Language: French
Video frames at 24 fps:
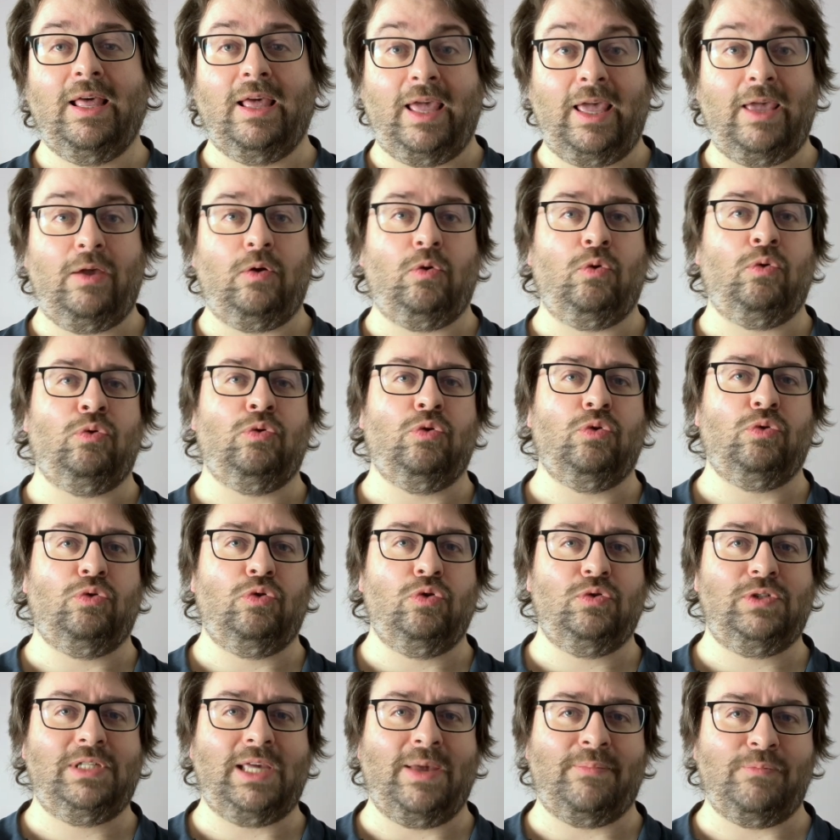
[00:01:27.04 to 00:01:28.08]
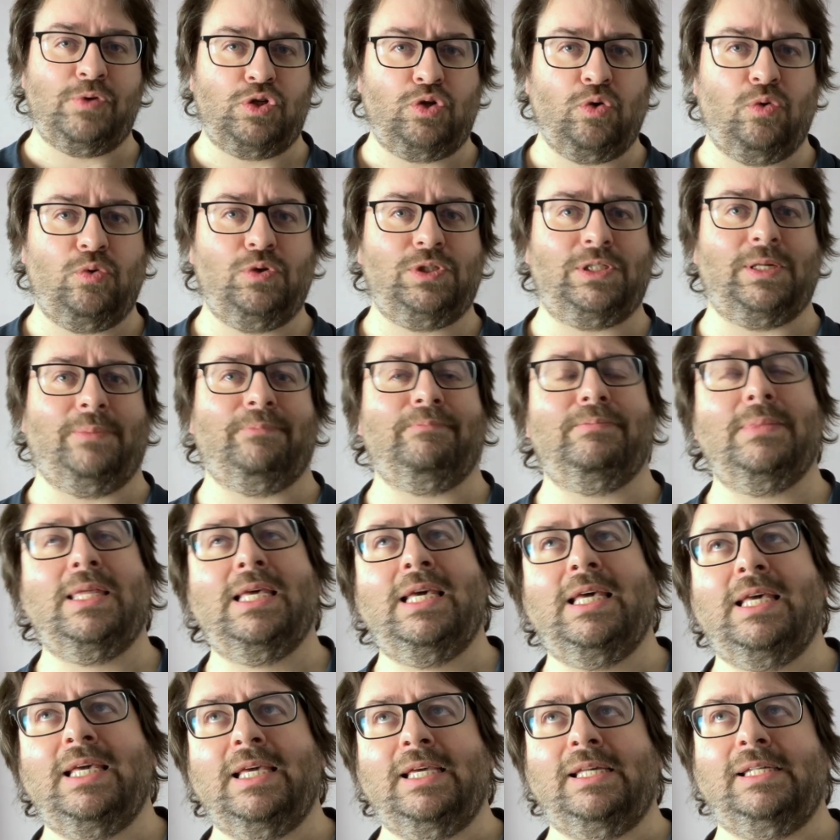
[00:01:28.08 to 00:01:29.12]
Et une deuxième chose,
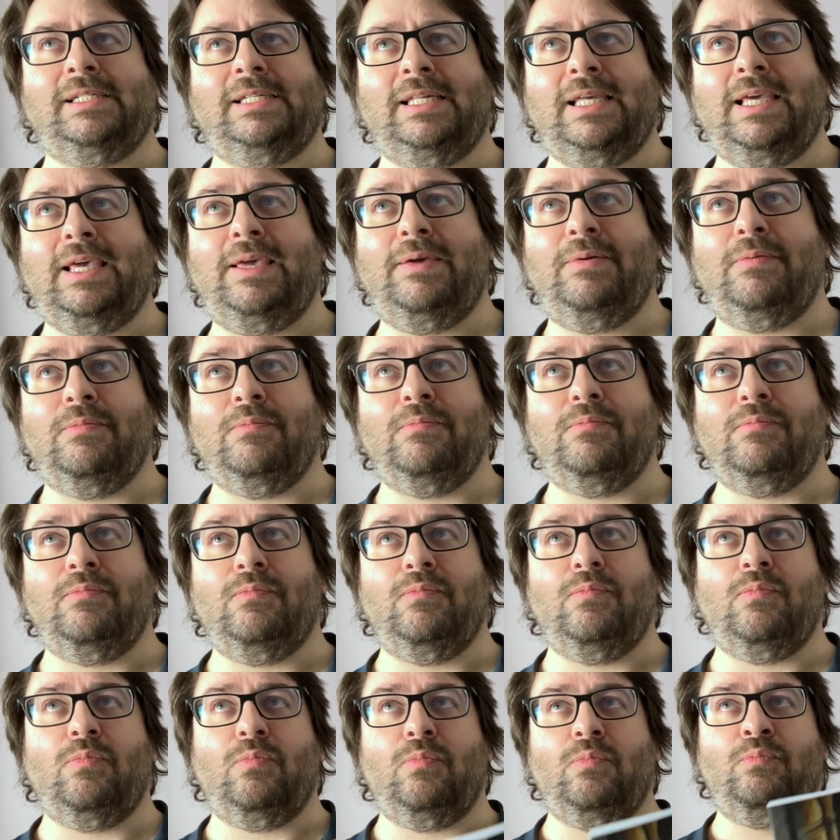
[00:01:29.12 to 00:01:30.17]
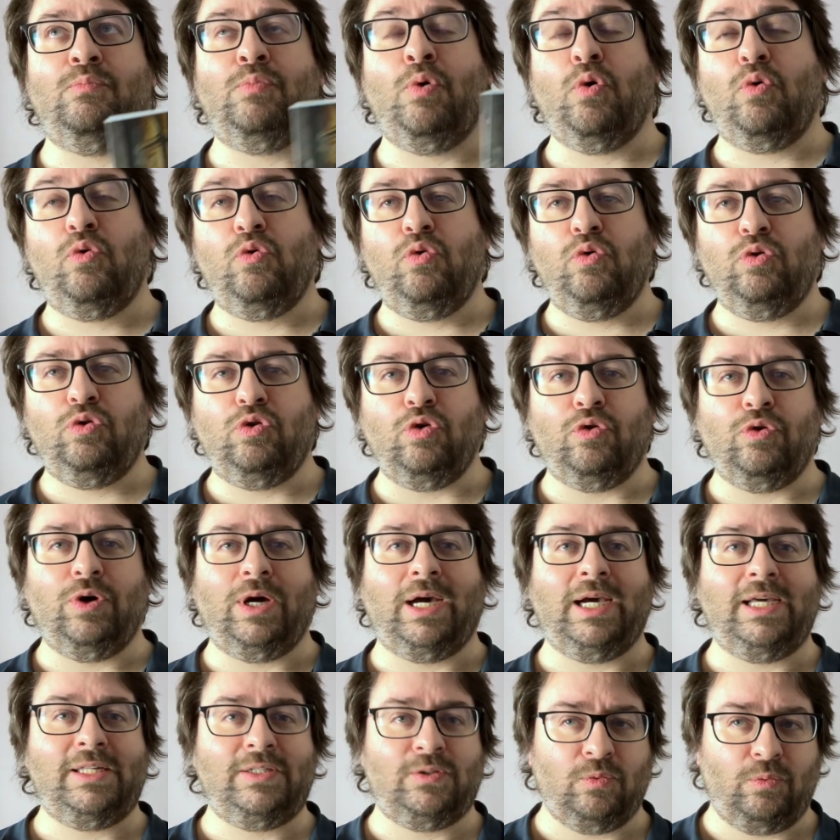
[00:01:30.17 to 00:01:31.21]
c'est beaucoup de
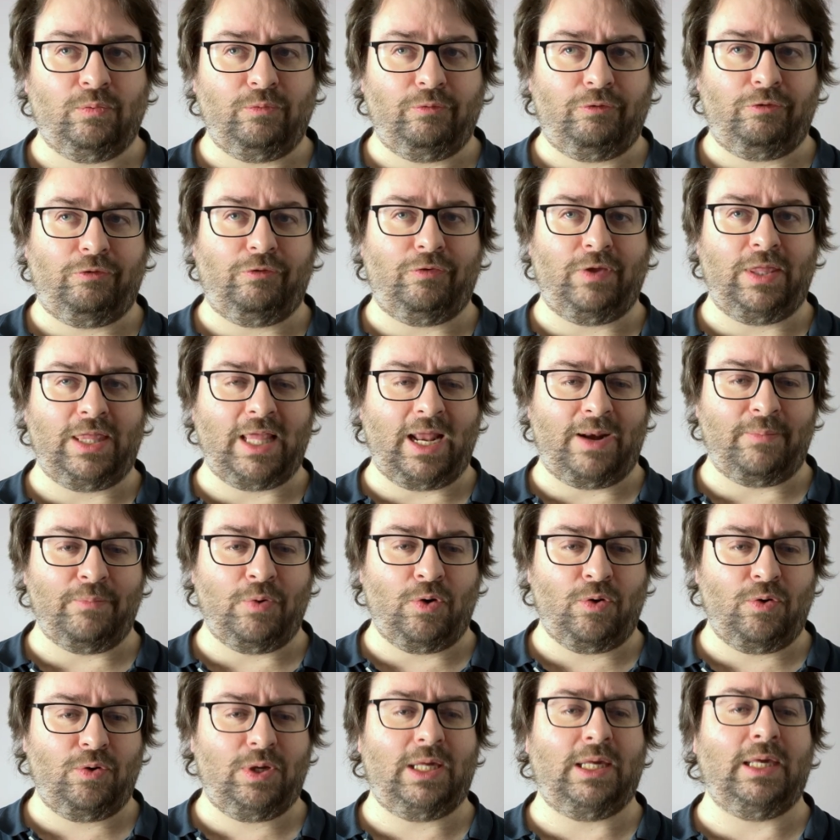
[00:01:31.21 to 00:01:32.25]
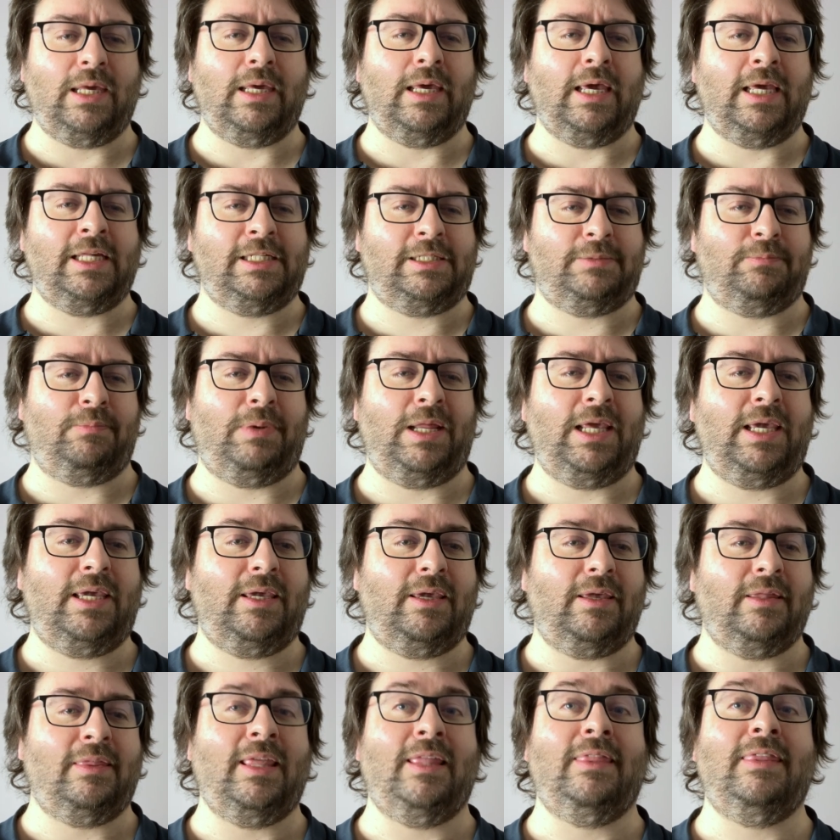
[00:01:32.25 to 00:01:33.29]
raisons finalement qui
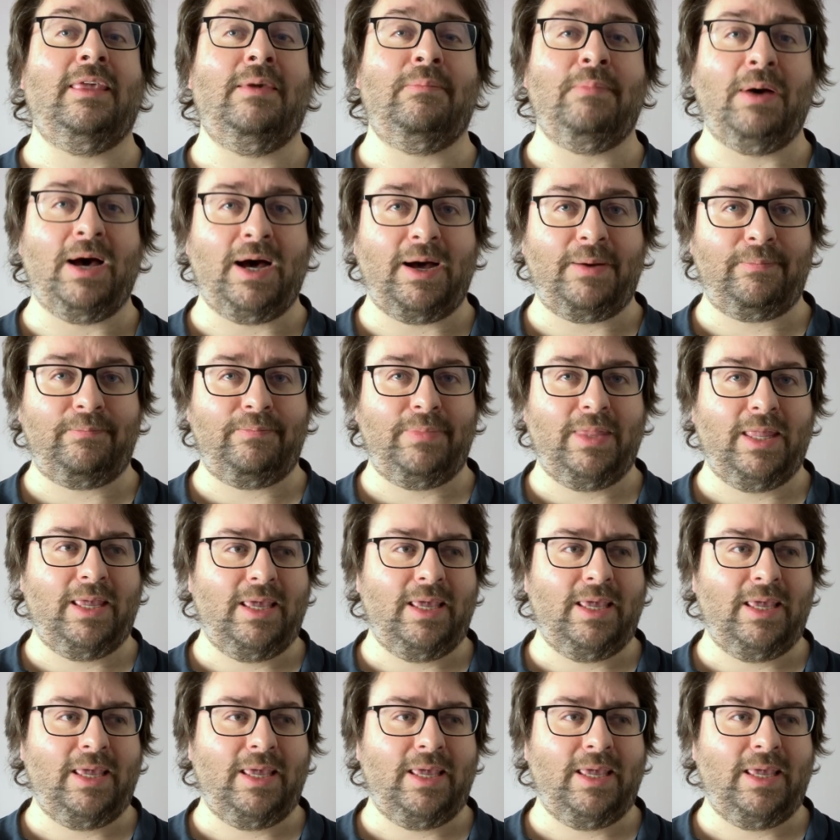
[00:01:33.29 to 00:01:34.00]
expliquent des débats